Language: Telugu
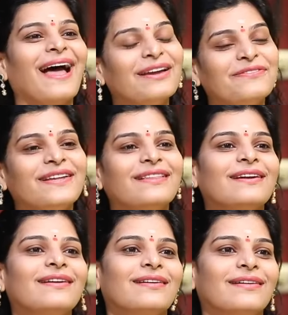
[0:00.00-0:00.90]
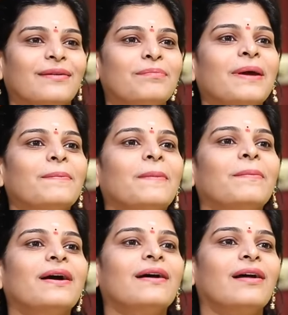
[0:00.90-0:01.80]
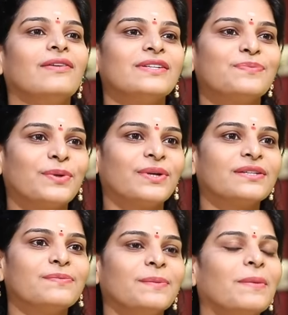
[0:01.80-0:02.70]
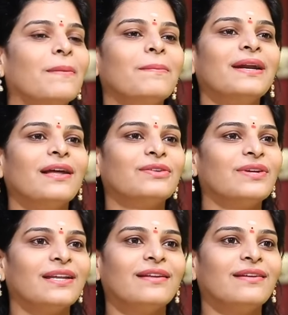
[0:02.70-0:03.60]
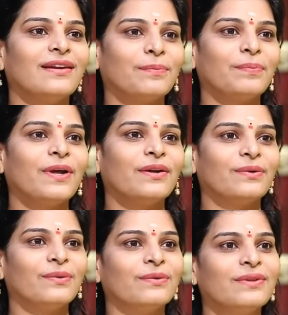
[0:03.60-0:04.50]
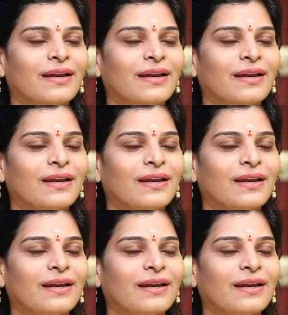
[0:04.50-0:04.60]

ఐ ఫీల్ దట్ మై మమ్మ ఆల్వేస్ ప్రొటెక్ట్స్ మీ మా అమ్మ నాతో లేదని నేను ఎప్పుడు అనుకోను